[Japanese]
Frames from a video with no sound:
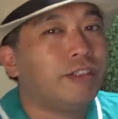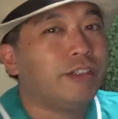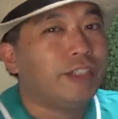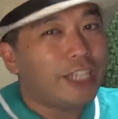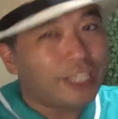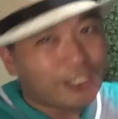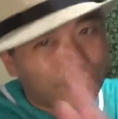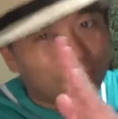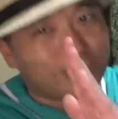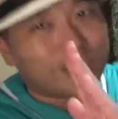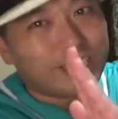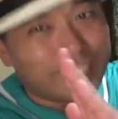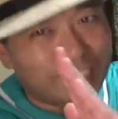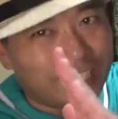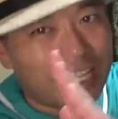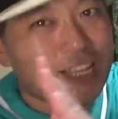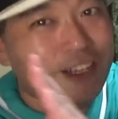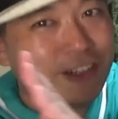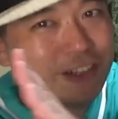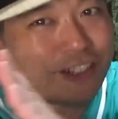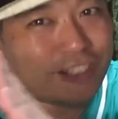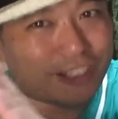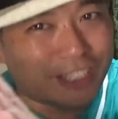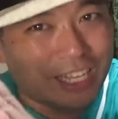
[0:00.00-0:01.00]
X です。
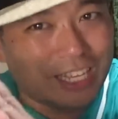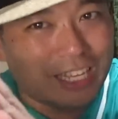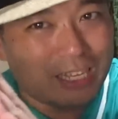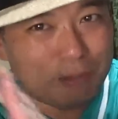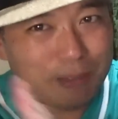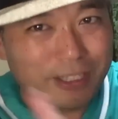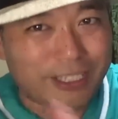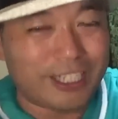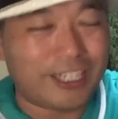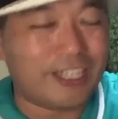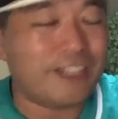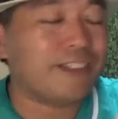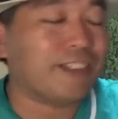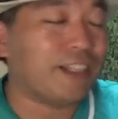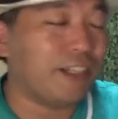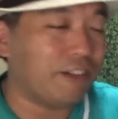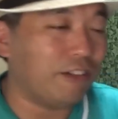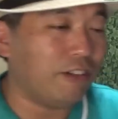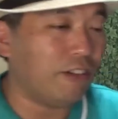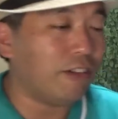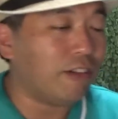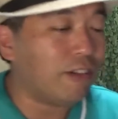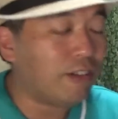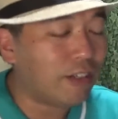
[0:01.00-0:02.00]
X で見つけたんですけ
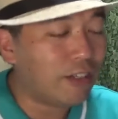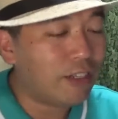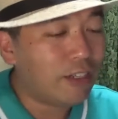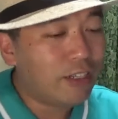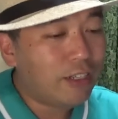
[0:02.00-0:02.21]
ど、